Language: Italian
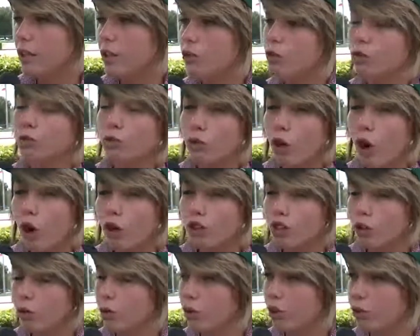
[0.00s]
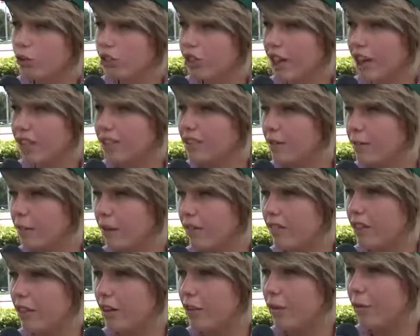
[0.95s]
Non so se lui riuscirà sempre a
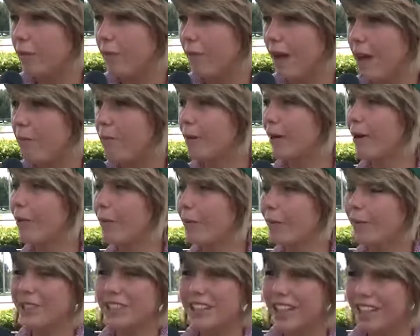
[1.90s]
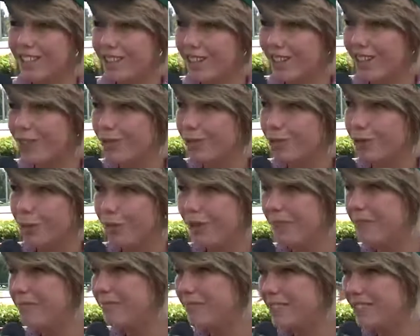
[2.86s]
venire con me, perché comunque c'è anche il suo
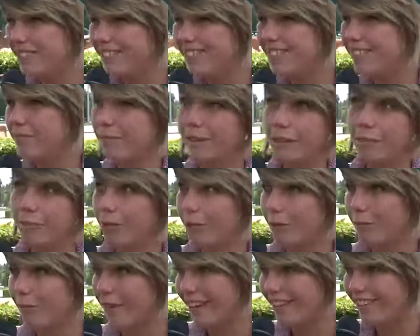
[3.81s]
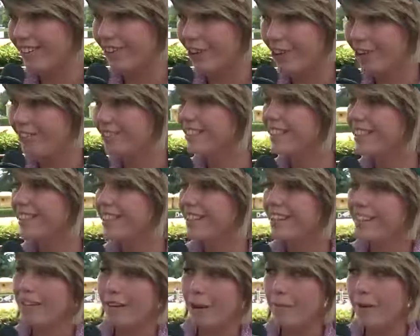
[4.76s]
bimbo, bimbo ormai no,
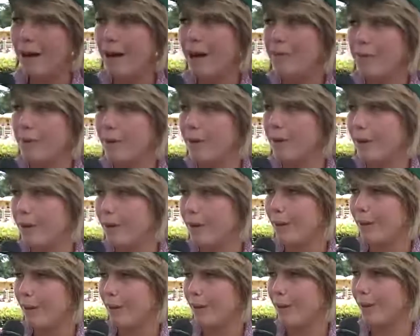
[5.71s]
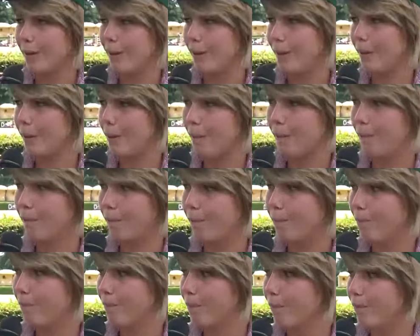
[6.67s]
vabbè però
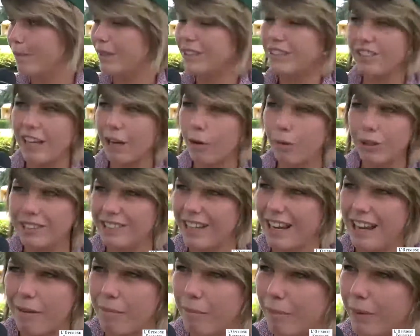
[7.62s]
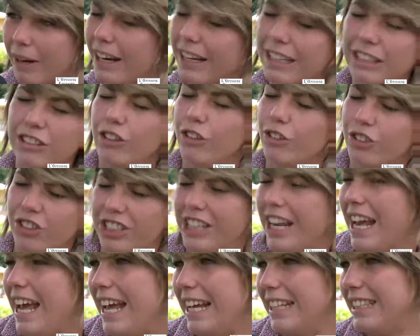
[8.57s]
mm, mi segue sempre anche se non
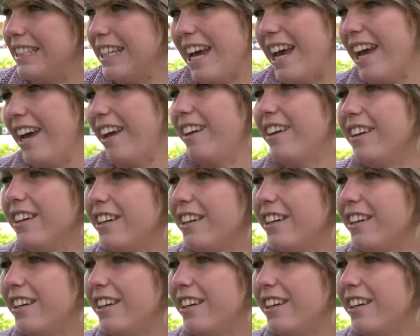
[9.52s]
c'è, c'è,